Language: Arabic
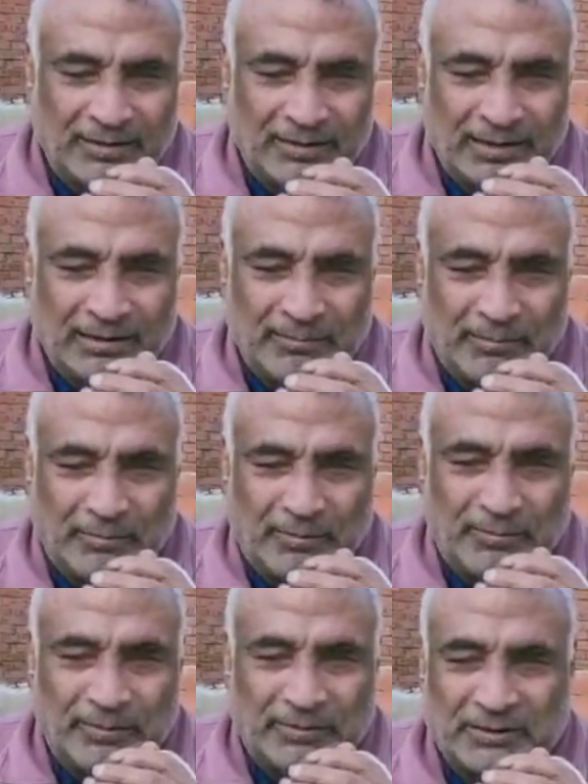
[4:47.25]
لما يقول لي
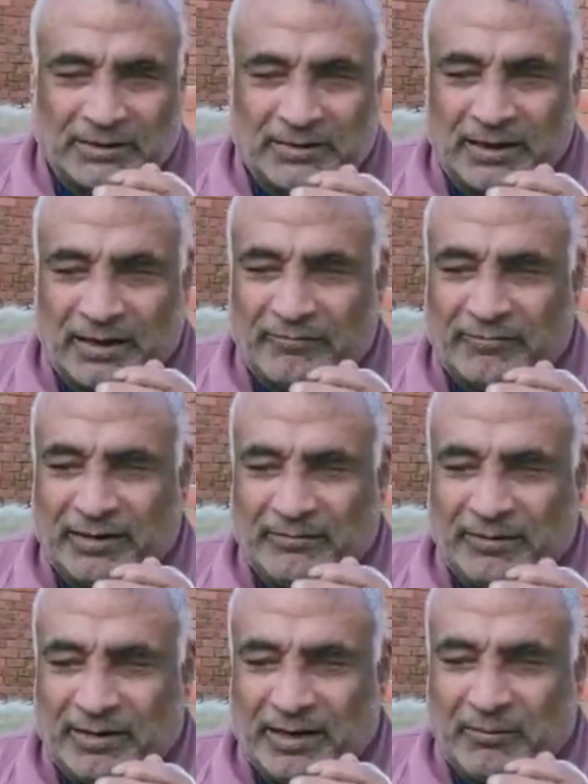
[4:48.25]
مش هتعرف
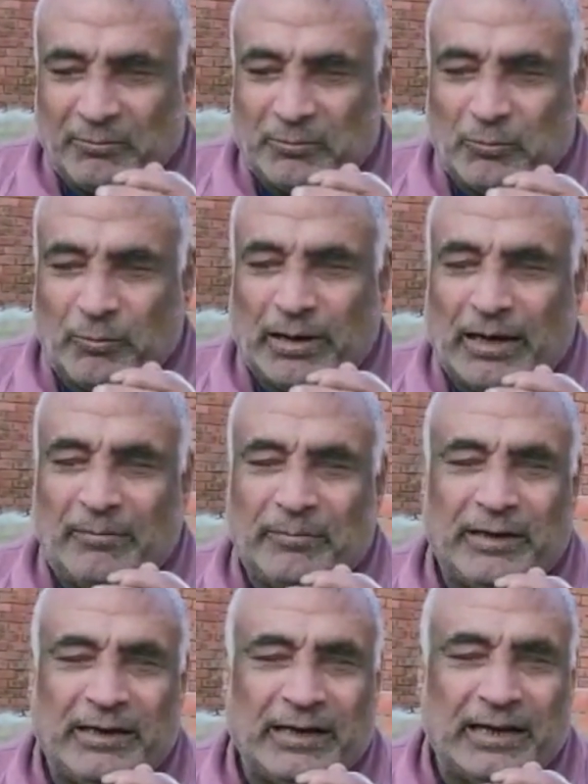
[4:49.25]
تعمل قلت له هعمل
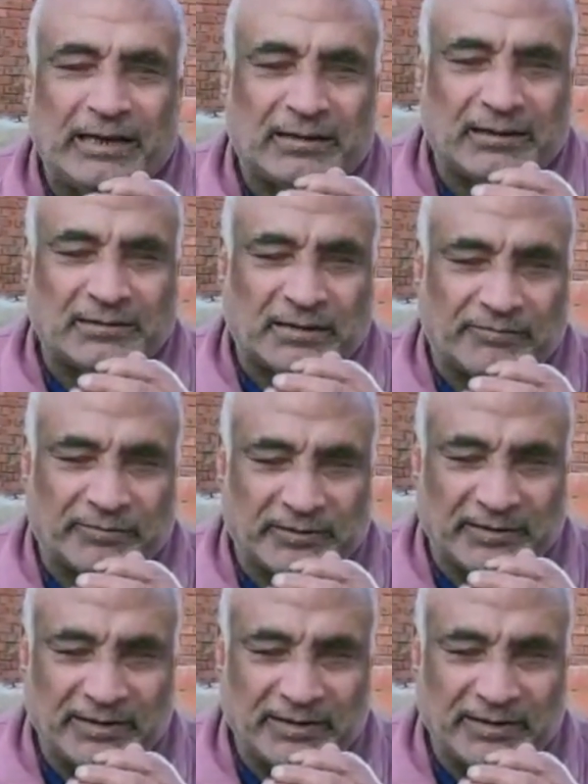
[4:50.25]
اللي هتاثر فيه